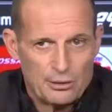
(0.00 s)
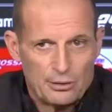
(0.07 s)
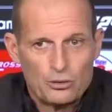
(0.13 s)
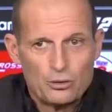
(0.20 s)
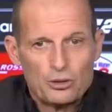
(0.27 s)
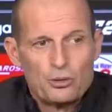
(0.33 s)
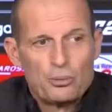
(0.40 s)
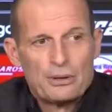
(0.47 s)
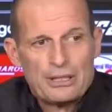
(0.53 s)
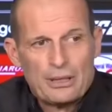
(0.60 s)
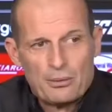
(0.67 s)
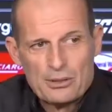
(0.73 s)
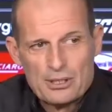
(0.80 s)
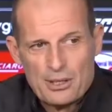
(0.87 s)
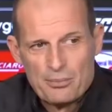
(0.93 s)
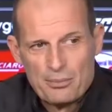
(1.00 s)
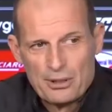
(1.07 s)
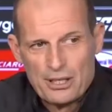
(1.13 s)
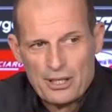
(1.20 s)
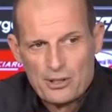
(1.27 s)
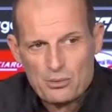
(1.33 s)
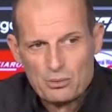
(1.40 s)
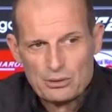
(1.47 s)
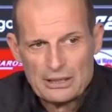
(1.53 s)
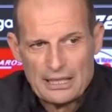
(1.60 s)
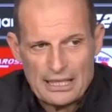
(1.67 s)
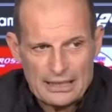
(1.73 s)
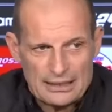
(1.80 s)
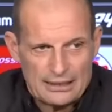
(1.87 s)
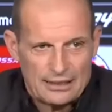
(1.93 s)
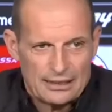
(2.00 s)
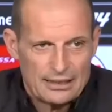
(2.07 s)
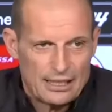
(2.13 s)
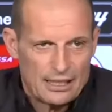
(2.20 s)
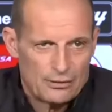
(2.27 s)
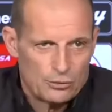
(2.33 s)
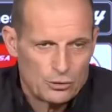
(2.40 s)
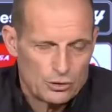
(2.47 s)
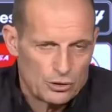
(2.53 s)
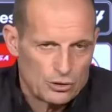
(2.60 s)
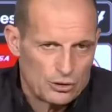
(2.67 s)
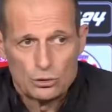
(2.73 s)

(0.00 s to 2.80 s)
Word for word: noi dipendiamo sempre dai risultati e dal lavoro.